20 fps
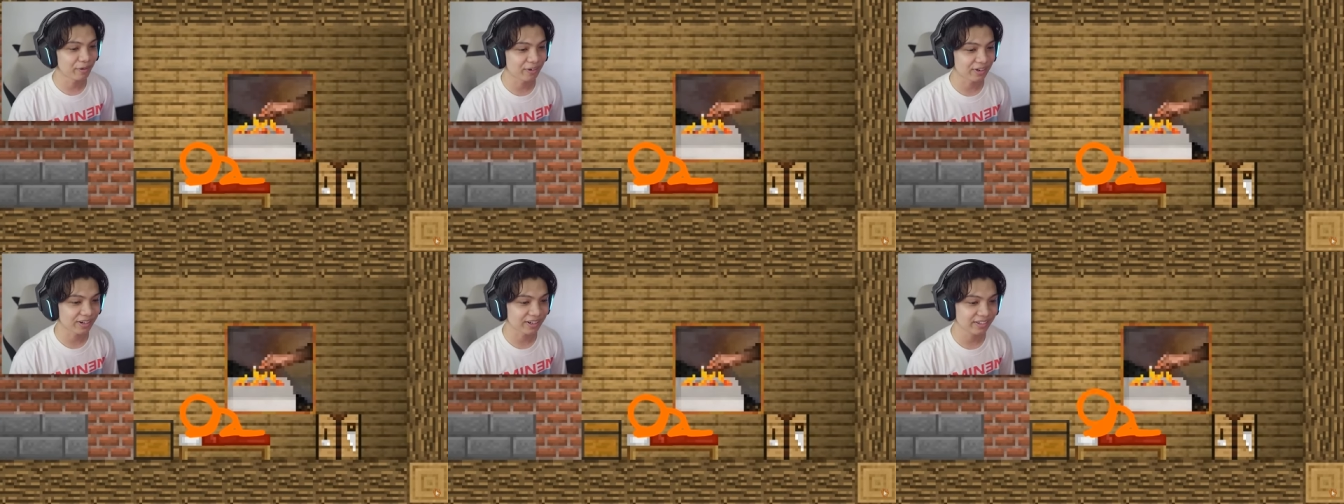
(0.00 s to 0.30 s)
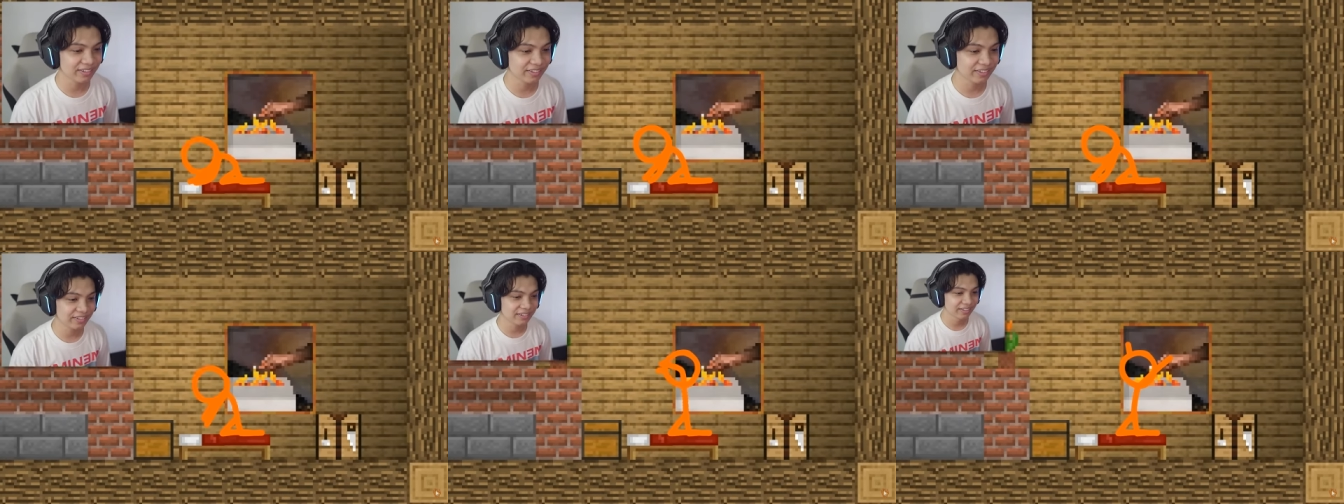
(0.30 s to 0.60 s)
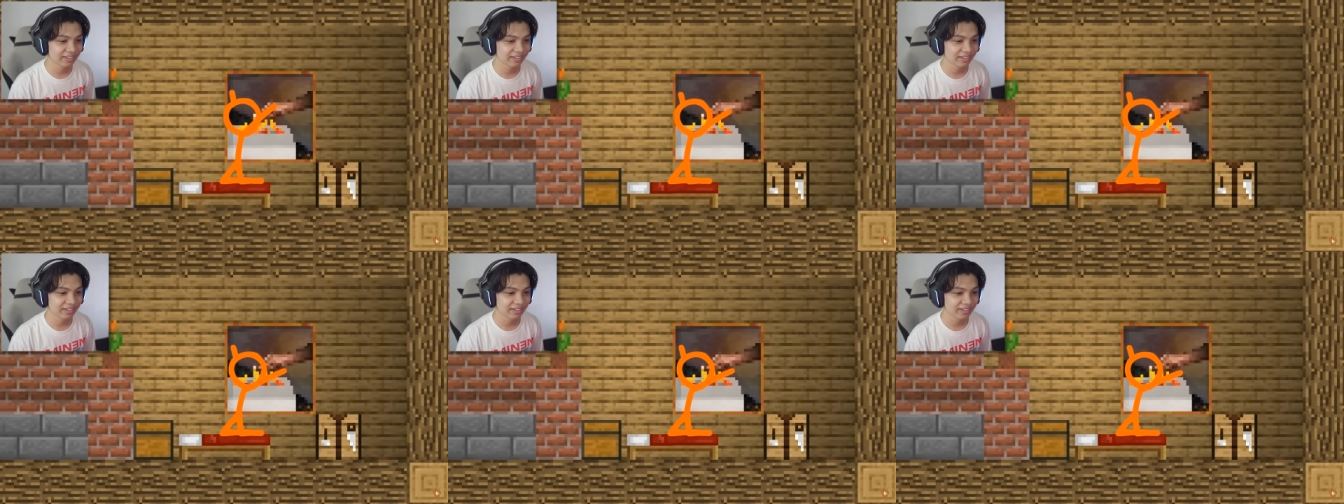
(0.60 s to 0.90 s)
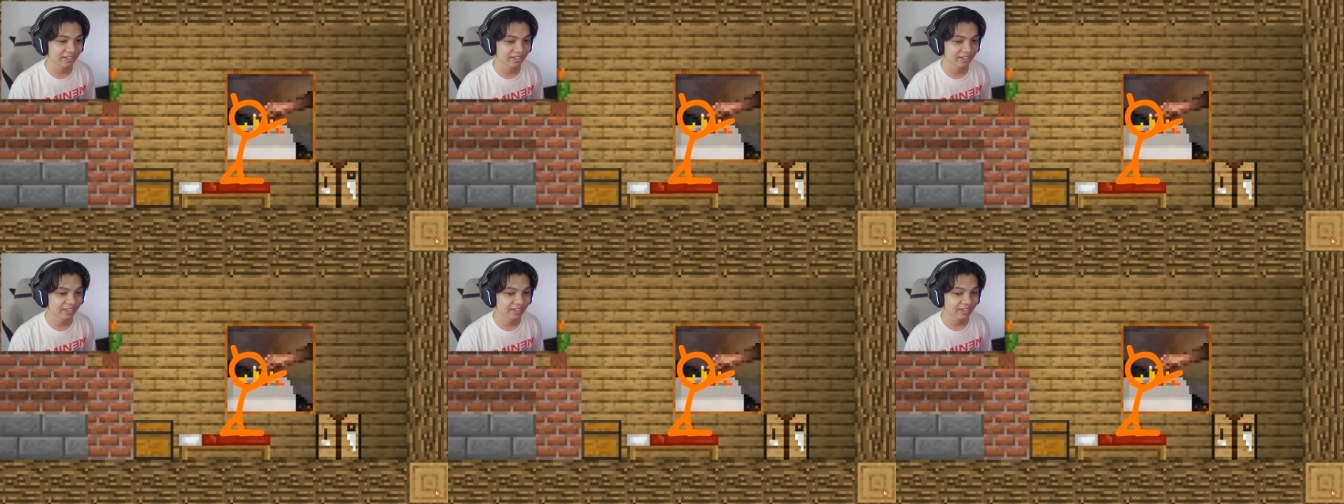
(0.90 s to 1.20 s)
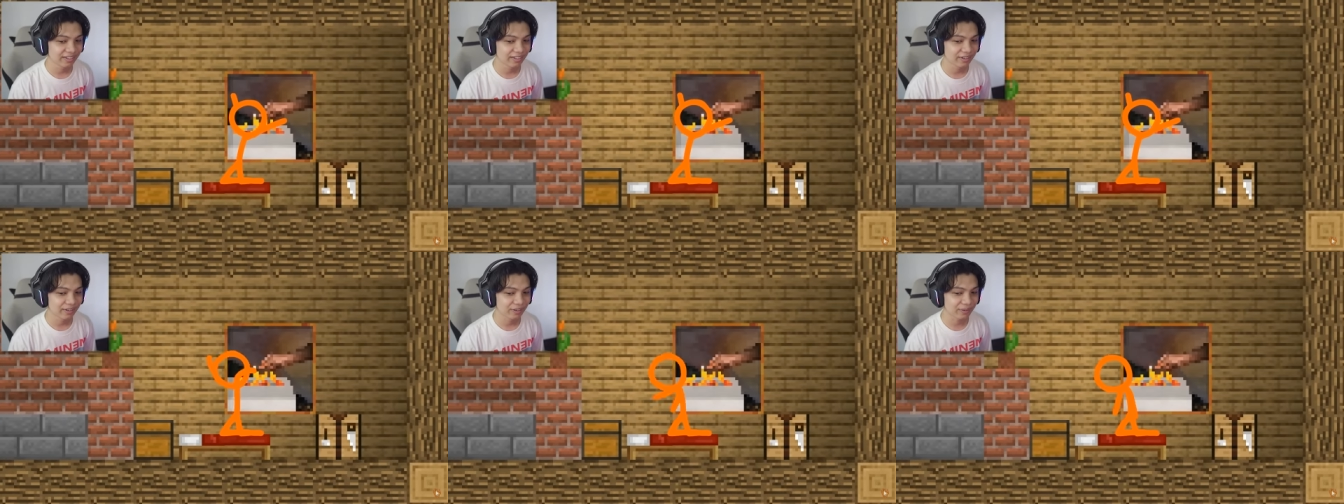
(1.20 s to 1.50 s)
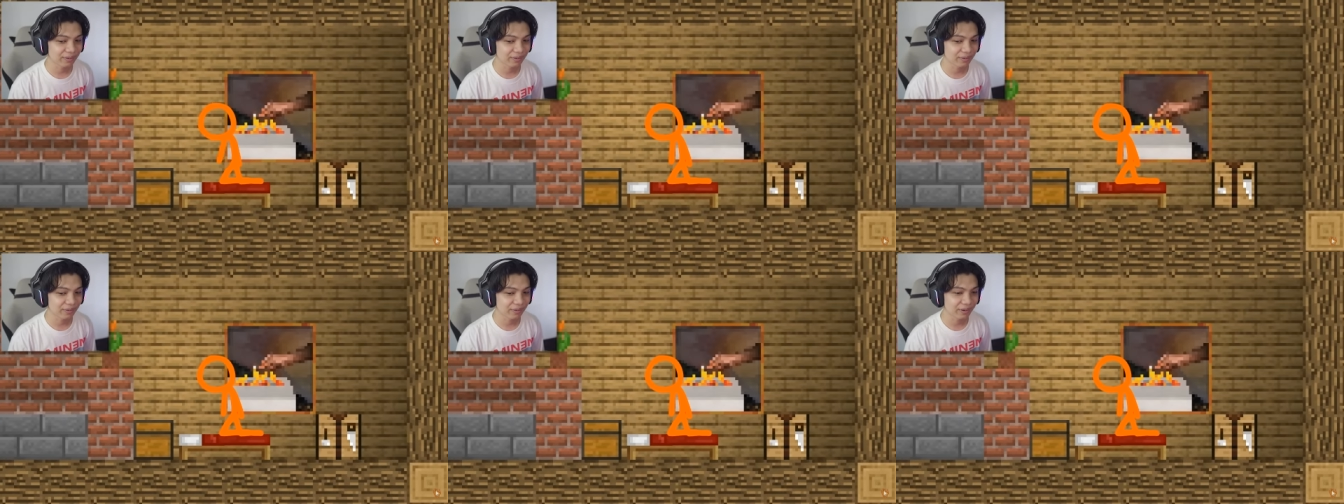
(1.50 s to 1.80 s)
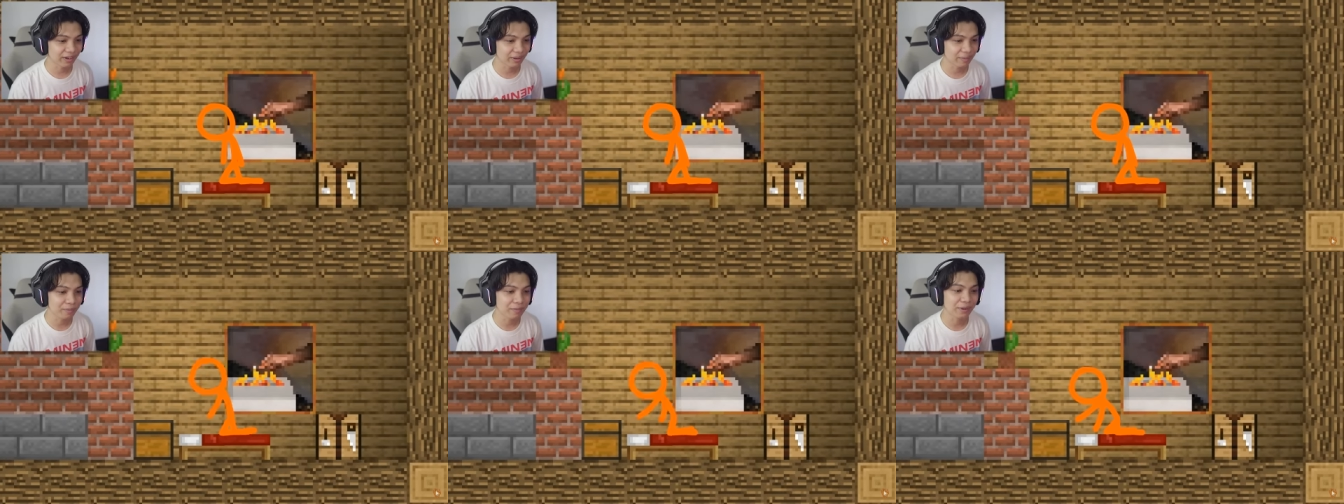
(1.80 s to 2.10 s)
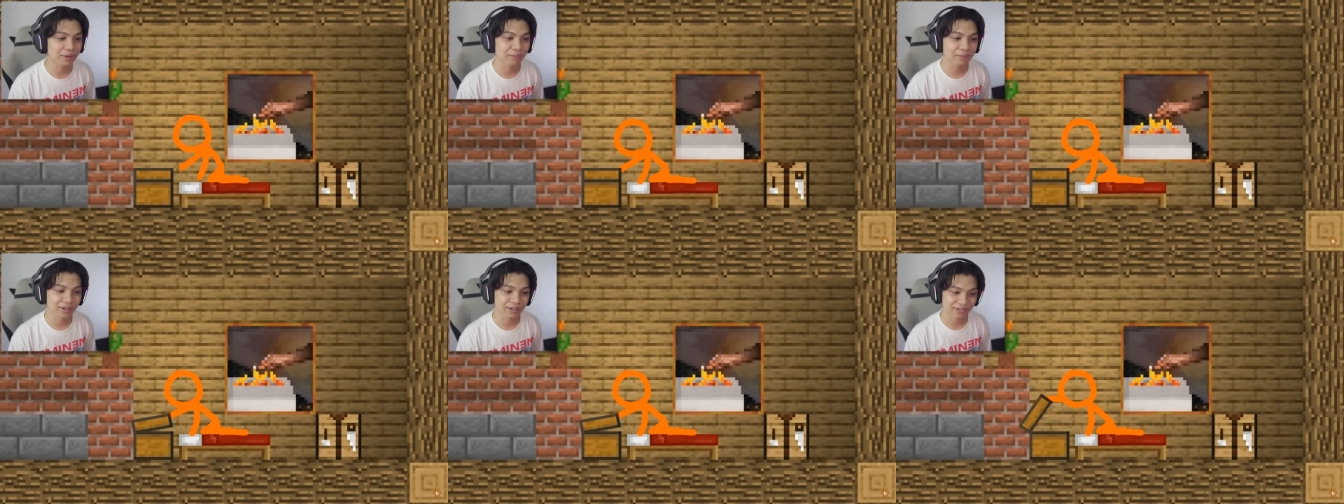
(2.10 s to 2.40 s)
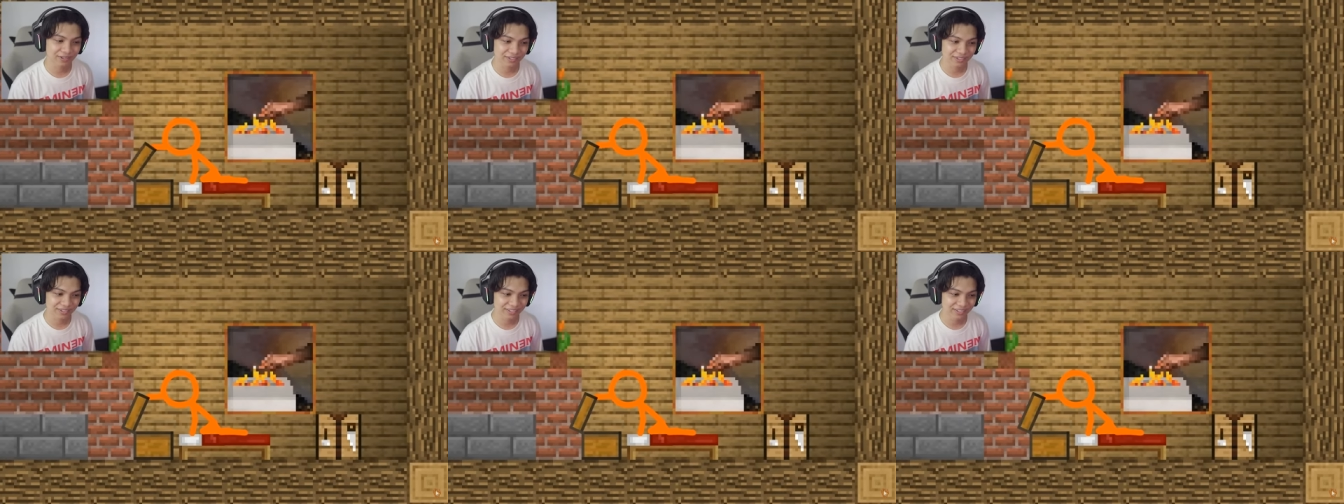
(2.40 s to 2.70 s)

Oren. Oke, baru bangun.